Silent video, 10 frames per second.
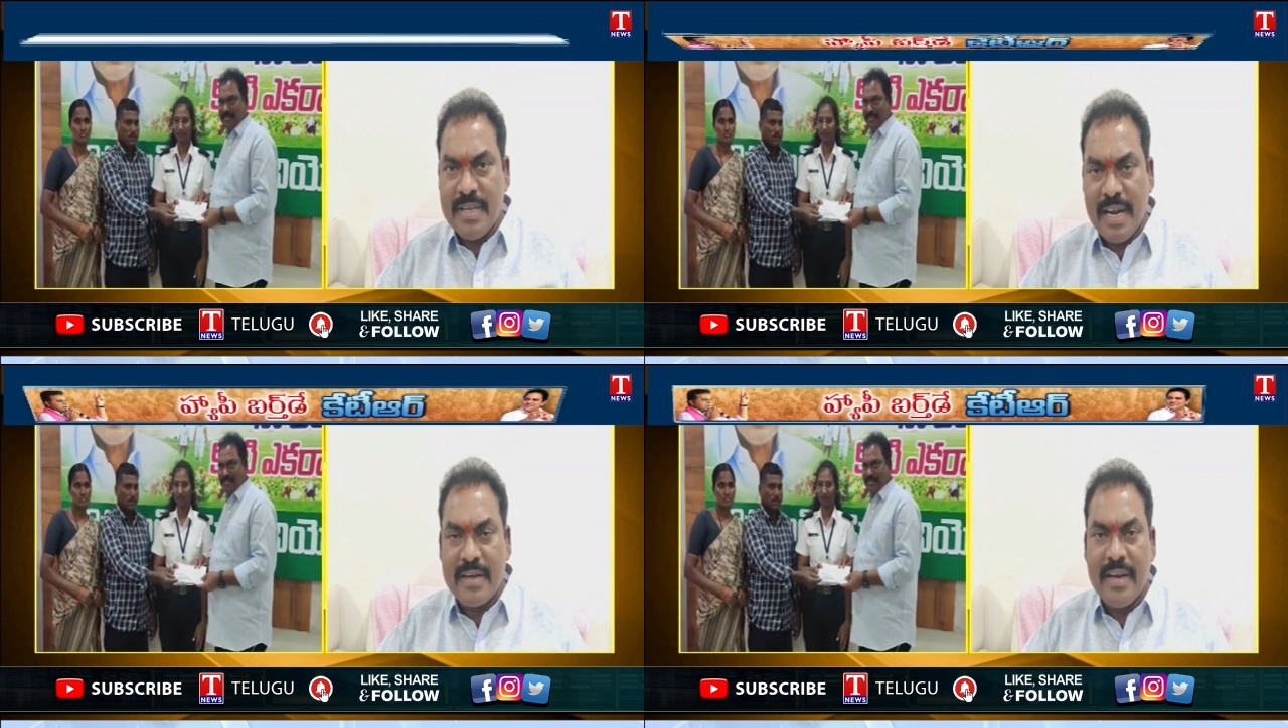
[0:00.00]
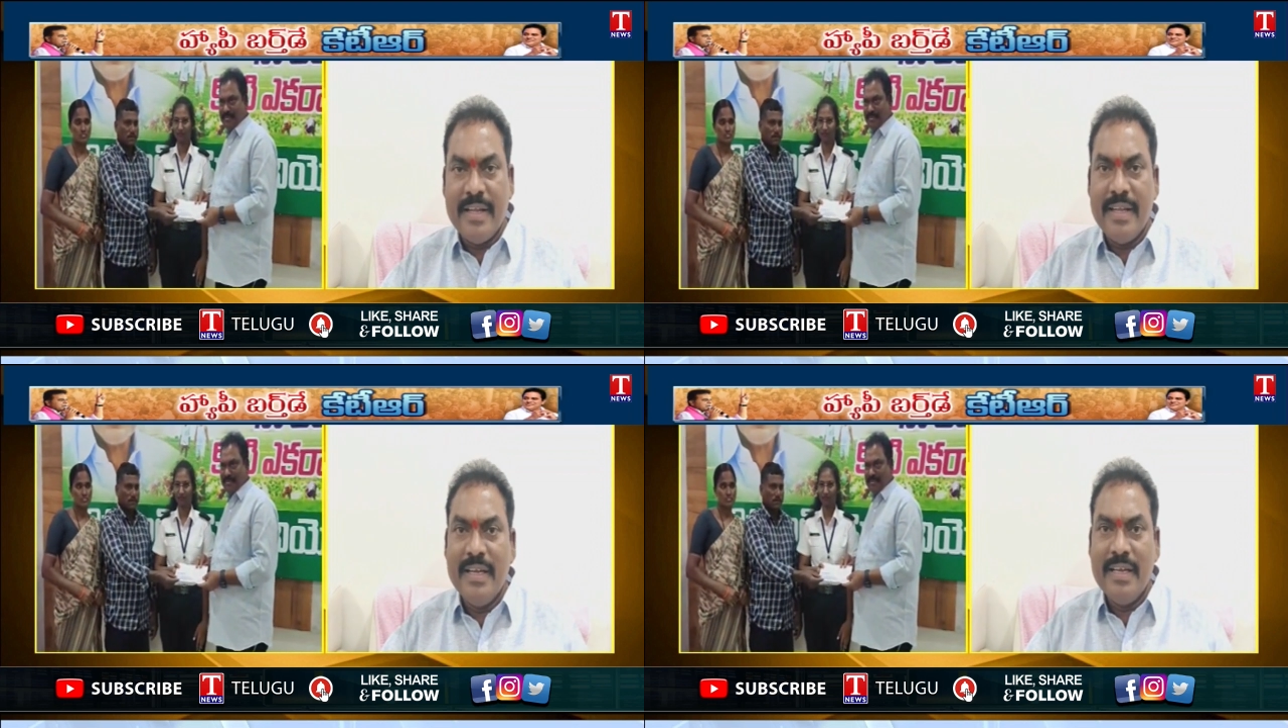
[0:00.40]
సెలెక్ట్
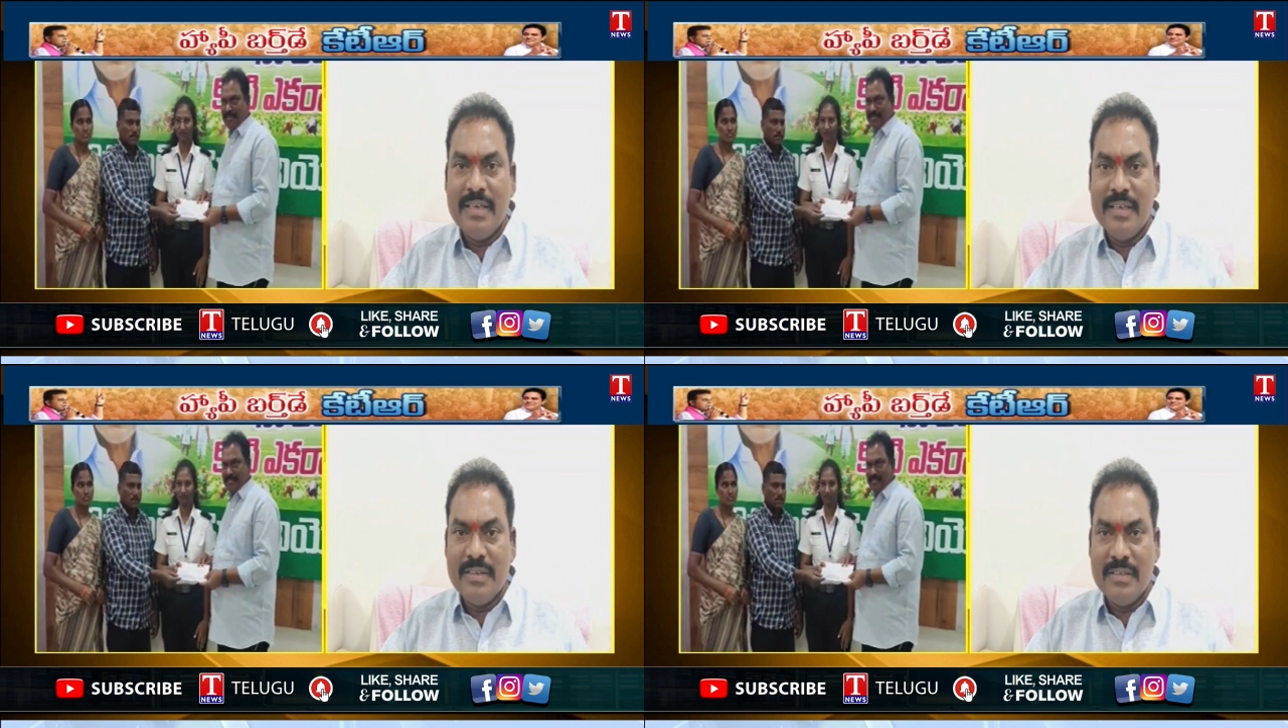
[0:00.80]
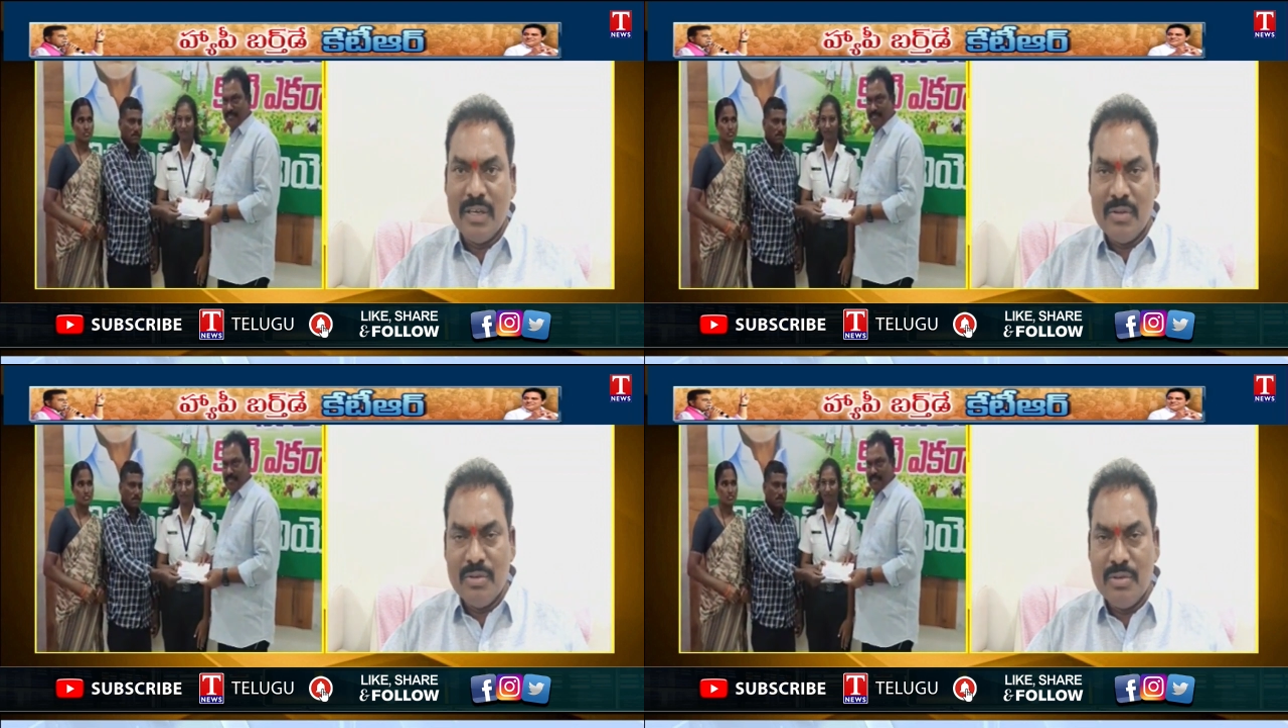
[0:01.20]
అయింది
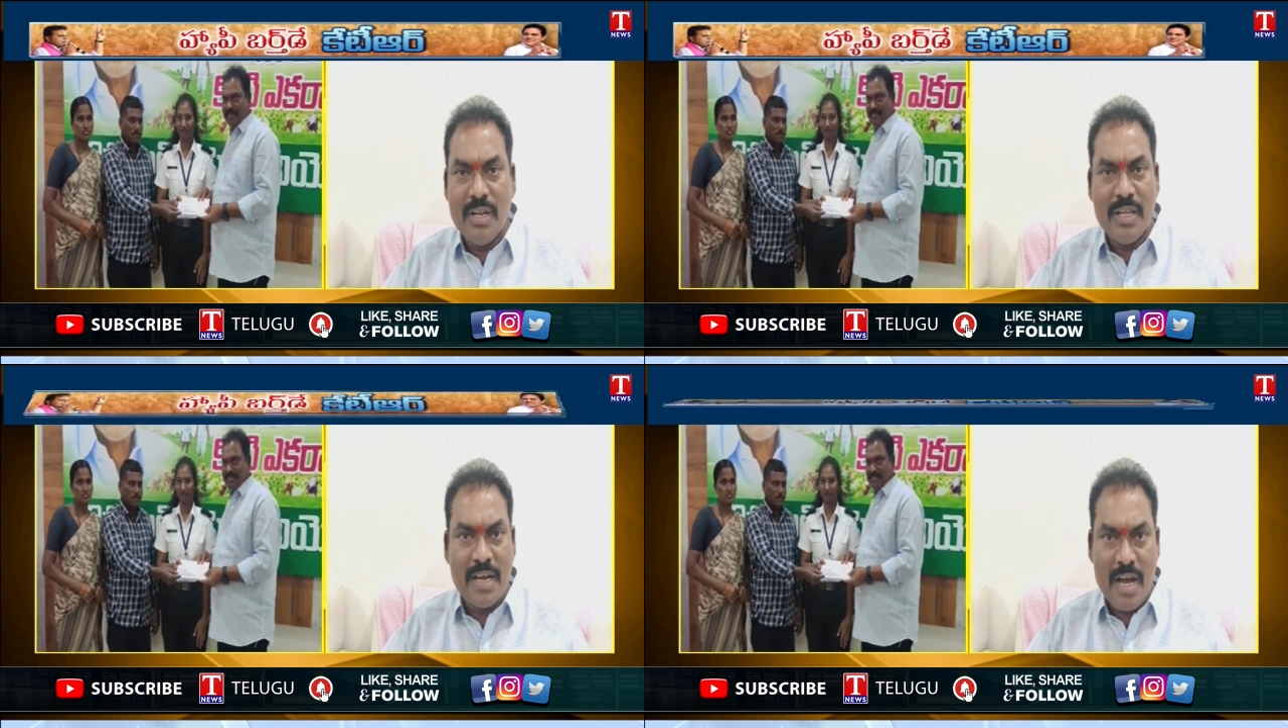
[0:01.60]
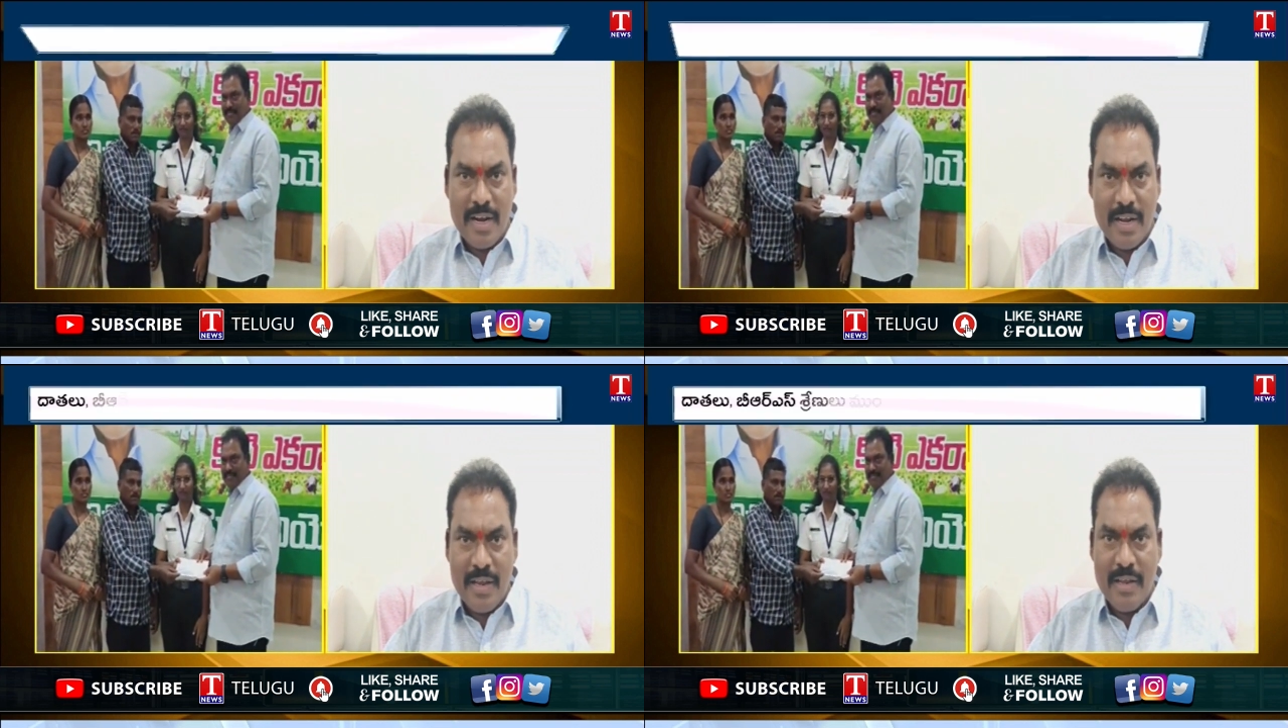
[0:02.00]
చదువుతున్నది కానీ